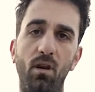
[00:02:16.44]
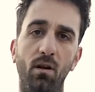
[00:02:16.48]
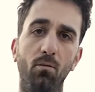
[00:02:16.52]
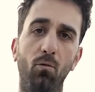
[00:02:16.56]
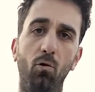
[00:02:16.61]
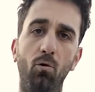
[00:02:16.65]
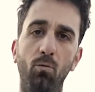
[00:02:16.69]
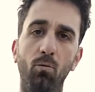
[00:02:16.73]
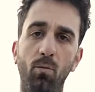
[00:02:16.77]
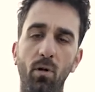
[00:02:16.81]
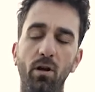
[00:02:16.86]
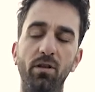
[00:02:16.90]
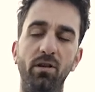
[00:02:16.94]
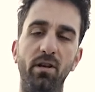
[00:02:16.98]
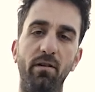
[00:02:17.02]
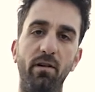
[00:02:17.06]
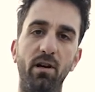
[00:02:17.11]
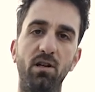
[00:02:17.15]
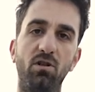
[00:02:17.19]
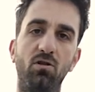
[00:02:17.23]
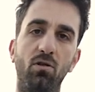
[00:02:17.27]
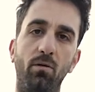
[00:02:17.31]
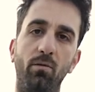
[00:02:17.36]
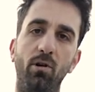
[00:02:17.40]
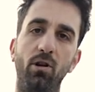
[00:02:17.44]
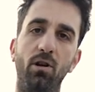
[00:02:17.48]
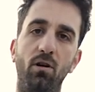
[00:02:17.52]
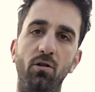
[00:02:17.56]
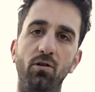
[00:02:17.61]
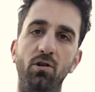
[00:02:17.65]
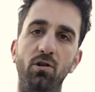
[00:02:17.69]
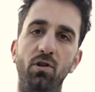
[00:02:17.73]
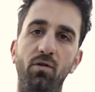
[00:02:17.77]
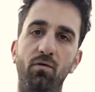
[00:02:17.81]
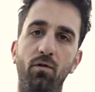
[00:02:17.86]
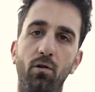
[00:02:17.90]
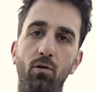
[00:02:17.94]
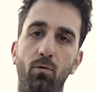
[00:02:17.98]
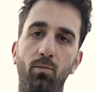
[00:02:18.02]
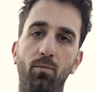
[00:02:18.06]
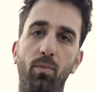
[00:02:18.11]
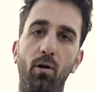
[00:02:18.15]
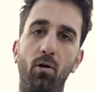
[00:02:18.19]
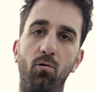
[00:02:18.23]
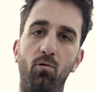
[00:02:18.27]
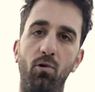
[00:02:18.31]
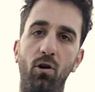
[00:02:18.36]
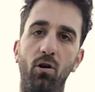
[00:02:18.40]
un diverso modello di
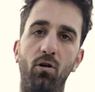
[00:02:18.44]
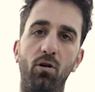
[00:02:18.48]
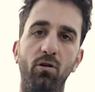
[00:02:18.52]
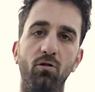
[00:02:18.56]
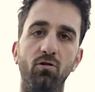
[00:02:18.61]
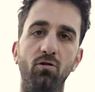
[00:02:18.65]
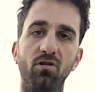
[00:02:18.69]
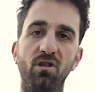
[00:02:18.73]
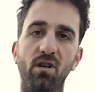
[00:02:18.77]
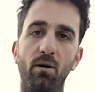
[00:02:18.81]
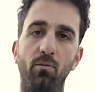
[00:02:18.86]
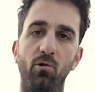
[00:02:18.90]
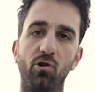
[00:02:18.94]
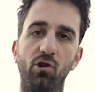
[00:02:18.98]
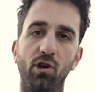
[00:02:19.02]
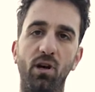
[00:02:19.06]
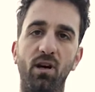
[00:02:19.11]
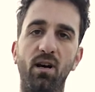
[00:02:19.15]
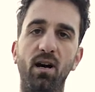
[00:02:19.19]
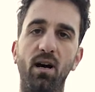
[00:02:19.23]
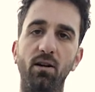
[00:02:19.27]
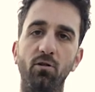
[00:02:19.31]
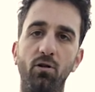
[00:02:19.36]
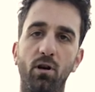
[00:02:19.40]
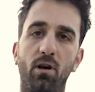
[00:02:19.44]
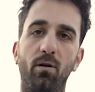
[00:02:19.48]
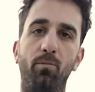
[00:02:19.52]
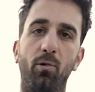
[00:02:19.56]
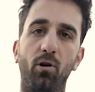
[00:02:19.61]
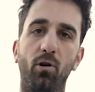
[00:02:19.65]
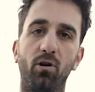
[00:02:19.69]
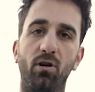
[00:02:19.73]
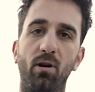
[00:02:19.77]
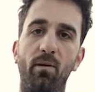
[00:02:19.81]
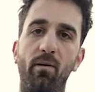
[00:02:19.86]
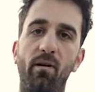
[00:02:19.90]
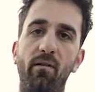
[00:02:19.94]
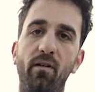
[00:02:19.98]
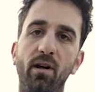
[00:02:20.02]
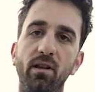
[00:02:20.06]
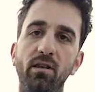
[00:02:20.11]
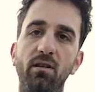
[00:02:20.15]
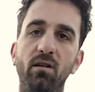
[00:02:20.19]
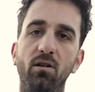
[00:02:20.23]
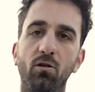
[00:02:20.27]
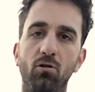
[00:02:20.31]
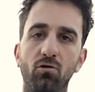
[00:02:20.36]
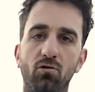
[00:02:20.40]
sviluppo, quello che noi stiamo cercando e che portiamo
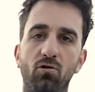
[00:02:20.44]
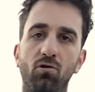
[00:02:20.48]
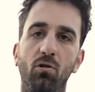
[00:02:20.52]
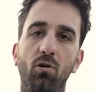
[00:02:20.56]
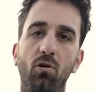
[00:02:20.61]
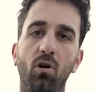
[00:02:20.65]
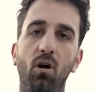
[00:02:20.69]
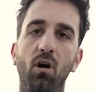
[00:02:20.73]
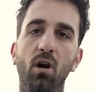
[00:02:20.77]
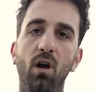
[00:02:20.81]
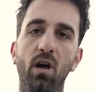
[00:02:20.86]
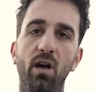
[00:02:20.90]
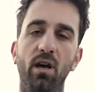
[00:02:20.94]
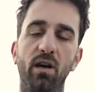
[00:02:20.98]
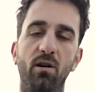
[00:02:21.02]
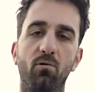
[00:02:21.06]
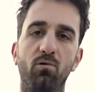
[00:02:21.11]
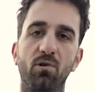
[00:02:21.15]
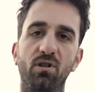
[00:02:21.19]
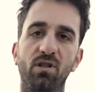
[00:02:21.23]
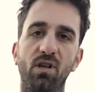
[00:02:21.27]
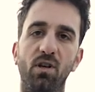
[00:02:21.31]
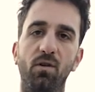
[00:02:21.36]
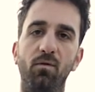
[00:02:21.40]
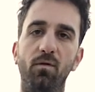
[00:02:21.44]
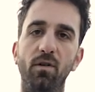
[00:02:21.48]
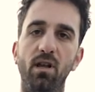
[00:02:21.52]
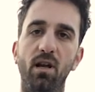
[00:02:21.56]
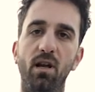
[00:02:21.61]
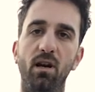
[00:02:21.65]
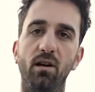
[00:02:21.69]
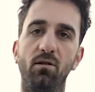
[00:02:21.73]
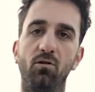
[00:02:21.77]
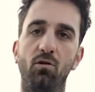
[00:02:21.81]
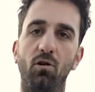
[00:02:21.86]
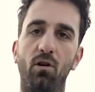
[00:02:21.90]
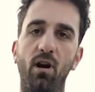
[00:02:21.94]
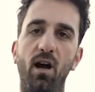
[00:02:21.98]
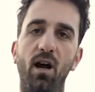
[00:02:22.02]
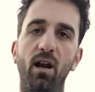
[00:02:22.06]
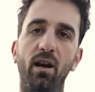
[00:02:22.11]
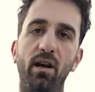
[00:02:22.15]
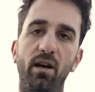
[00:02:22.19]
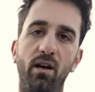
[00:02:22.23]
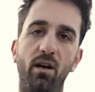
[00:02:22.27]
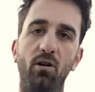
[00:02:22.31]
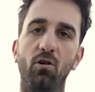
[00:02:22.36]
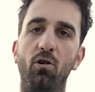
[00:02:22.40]
avanti non solo in questa sfida
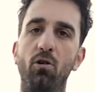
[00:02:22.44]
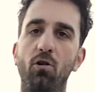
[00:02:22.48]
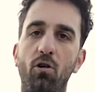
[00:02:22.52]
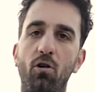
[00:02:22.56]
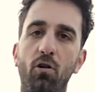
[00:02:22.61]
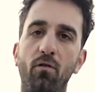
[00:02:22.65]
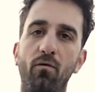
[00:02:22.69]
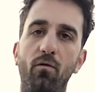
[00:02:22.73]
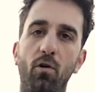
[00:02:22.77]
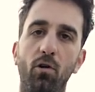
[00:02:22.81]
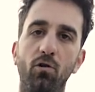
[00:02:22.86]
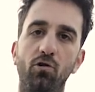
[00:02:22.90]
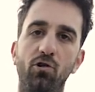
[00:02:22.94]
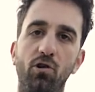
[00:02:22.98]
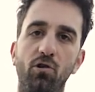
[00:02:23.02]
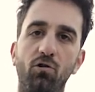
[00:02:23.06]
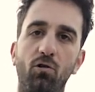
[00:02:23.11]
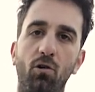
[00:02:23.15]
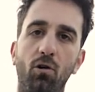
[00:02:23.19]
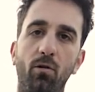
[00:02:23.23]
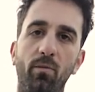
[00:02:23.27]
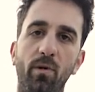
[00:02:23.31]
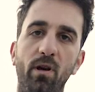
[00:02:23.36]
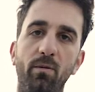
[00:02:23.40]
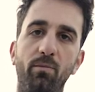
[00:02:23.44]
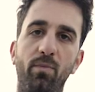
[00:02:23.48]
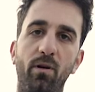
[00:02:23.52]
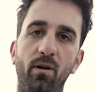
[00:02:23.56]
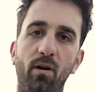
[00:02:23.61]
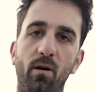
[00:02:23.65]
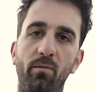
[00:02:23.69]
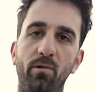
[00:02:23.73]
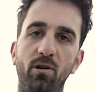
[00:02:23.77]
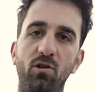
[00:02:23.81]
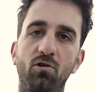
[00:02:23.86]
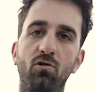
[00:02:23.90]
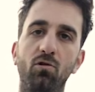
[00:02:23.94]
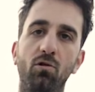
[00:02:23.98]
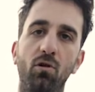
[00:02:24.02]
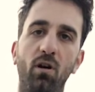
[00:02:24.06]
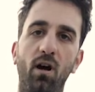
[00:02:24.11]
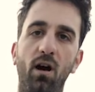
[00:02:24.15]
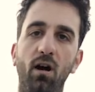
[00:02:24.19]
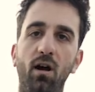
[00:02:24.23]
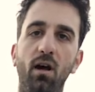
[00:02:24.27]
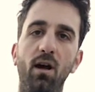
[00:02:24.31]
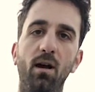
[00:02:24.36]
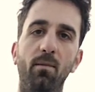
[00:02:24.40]
elettorale che non coinvolge solo me in prima
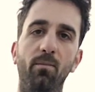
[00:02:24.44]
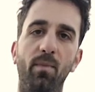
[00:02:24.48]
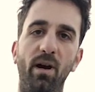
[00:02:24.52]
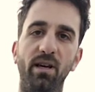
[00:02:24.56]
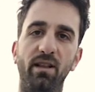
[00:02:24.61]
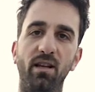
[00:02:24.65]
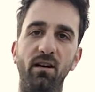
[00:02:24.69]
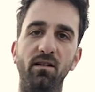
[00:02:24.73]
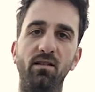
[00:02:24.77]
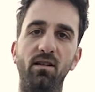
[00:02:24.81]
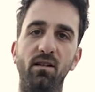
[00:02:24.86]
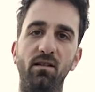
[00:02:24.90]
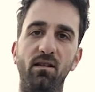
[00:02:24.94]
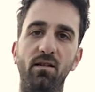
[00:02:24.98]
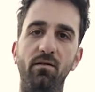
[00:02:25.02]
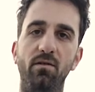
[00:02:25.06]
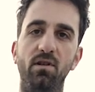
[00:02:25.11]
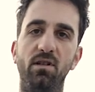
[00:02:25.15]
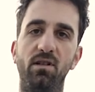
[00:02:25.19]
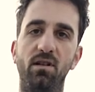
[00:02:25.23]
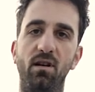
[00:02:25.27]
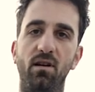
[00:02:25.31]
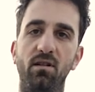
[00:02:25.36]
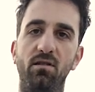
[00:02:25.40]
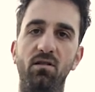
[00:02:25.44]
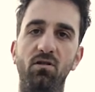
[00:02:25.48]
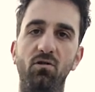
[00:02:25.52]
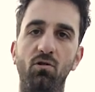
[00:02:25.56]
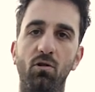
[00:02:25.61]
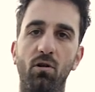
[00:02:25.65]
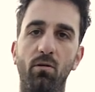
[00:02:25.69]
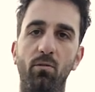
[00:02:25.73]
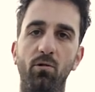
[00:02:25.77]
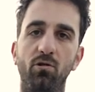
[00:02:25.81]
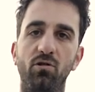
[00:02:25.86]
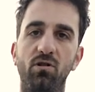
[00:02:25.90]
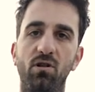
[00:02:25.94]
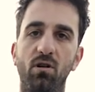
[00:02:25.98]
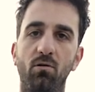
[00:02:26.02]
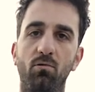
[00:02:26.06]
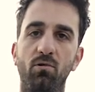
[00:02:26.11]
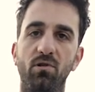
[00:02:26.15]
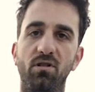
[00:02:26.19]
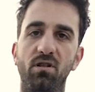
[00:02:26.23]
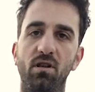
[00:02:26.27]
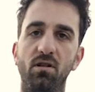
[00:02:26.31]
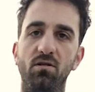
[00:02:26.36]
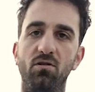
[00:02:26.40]
persona, ma i tanti attivisti che si sono mossi in
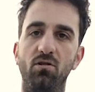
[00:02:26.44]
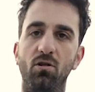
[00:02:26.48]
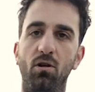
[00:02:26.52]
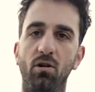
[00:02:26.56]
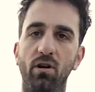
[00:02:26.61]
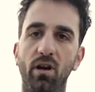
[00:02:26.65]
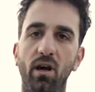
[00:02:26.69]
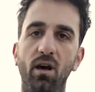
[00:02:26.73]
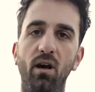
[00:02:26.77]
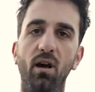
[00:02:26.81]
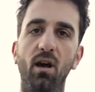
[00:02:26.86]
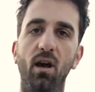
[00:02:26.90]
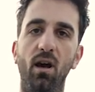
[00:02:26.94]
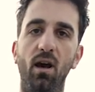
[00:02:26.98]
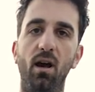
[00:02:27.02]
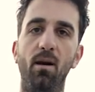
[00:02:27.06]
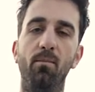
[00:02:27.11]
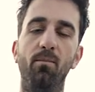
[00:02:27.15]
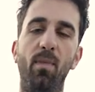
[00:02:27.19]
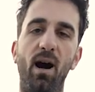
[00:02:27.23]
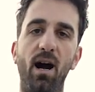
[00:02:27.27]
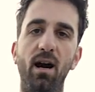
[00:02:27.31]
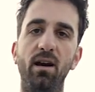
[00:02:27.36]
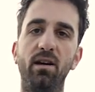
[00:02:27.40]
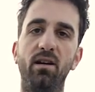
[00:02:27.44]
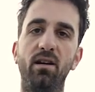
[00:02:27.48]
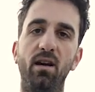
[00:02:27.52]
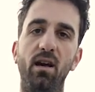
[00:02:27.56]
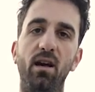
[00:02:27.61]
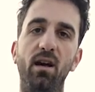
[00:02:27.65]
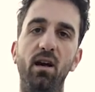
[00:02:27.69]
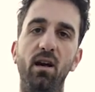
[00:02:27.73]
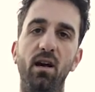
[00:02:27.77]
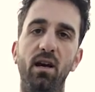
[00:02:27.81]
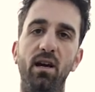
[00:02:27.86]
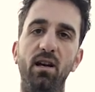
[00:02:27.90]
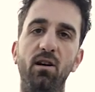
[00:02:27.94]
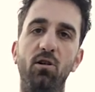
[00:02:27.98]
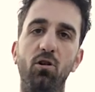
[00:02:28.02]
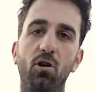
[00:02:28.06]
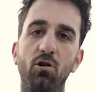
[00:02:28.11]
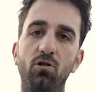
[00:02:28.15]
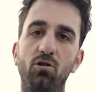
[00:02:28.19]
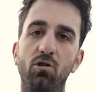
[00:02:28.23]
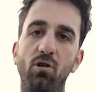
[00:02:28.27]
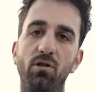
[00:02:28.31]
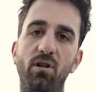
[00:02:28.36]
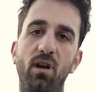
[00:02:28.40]
queste zone, ma anche il
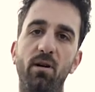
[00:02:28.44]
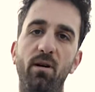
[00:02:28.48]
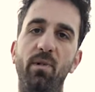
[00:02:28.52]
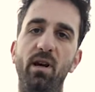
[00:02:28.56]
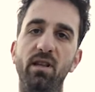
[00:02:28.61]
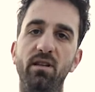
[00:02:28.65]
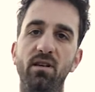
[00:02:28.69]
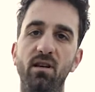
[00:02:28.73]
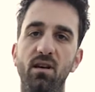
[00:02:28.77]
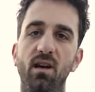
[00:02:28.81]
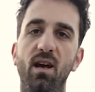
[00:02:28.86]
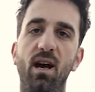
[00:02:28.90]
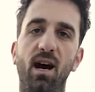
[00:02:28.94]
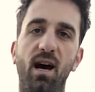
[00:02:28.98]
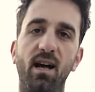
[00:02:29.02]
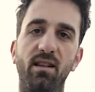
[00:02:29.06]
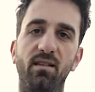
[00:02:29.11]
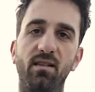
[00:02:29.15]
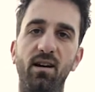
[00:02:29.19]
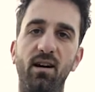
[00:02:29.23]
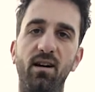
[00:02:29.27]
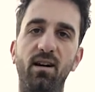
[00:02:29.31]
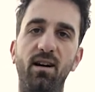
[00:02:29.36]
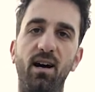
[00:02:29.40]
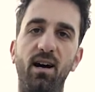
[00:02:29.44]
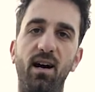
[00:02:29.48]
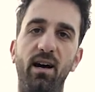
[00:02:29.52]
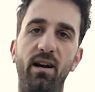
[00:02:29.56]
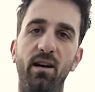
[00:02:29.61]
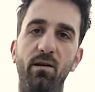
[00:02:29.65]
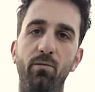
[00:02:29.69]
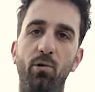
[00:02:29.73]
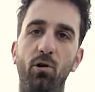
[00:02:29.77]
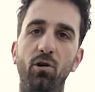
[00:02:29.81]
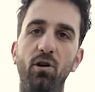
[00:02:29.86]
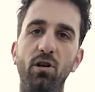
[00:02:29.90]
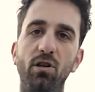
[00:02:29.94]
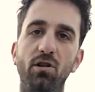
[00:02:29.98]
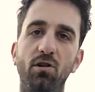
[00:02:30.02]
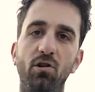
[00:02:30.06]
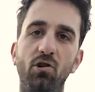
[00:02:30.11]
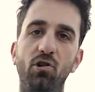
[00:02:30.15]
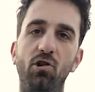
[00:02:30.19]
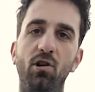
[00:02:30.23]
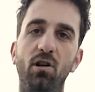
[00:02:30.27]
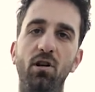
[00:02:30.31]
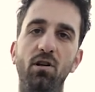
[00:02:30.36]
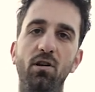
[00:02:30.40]
grosso tema di attaccare i
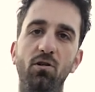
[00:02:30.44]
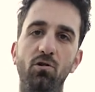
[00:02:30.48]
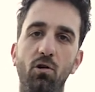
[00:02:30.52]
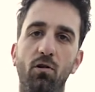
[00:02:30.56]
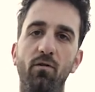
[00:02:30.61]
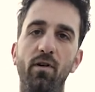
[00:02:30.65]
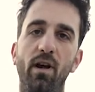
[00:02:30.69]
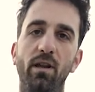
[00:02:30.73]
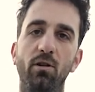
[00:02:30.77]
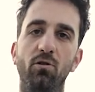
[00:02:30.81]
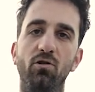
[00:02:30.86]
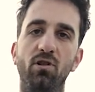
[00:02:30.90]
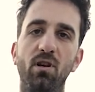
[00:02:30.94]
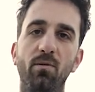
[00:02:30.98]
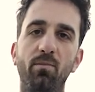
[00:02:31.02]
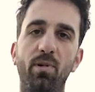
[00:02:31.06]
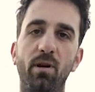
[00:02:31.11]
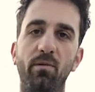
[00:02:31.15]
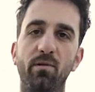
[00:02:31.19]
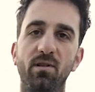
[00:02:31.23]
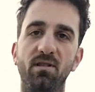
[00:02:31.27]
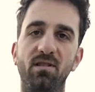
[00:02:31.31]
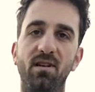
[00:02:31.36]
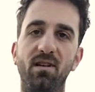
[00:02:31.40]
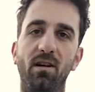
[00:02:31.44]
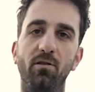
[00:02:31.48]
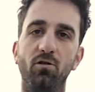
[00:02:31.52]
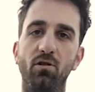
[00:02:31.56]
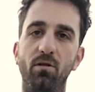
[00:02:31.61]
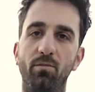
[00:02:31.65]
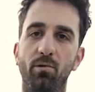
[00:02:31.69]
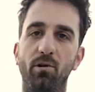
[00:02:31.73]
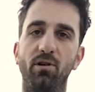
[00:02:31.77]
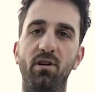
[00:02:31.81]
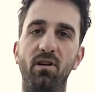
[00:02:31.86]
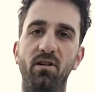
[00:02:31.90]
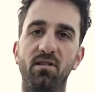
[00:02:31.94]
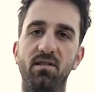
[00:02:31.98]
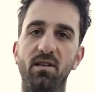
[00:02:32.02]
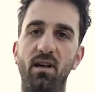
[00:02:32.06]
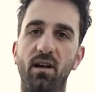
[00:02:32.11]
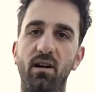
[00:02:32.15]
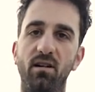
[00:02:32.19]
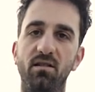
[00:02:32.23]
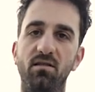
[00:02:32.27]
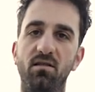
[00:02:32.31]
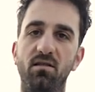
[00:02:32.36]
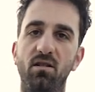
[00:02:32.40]
politici lì dove hanno sempre pensato di poter
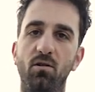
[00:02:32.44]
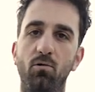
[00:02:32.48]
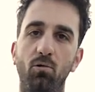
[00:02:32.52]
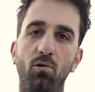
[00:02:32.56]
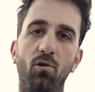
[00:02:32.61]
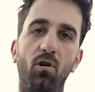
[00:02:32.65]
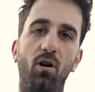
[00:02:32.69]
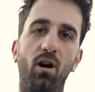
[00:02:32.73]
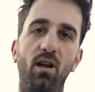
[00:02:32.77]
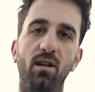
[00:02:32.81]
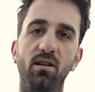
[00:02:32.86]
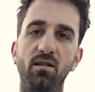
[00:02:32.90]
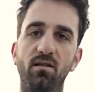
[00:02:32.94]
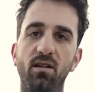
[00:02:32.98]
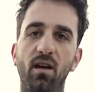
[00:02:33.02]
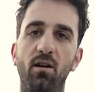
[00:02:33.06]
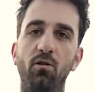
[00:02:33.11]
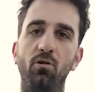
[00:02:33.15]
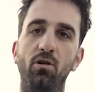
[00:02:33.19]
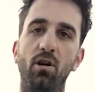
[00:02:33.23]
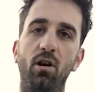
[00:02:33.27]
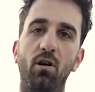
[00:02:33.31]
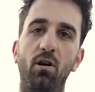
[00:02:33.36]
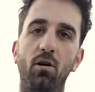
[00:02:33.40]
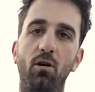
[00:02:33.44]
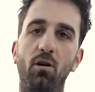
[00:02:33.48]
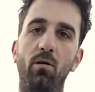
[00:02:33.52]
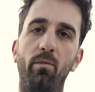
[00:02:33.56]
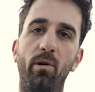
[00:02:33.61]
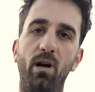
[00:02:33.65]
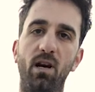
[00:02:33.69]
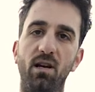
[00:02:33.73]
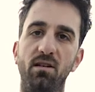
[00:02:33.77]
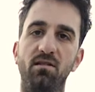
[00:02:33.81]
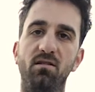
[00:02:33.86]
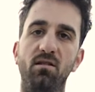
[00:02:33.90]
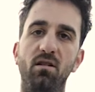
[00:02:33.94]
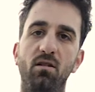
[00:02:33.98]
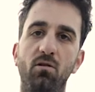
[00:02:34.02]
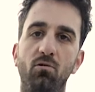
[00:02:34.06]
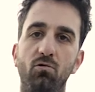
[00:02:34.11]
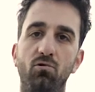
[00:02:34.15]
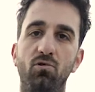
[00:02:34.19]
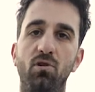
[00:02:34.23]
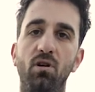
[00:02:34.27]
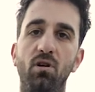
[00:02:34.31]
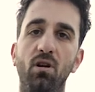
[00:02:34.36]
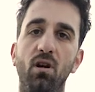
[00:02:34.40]
stare al sicuro, all'interno dei loro palazzi
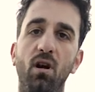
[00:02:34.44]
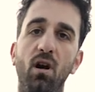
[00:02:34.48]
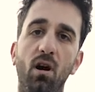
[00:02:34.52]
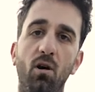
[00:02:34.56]
chiusi.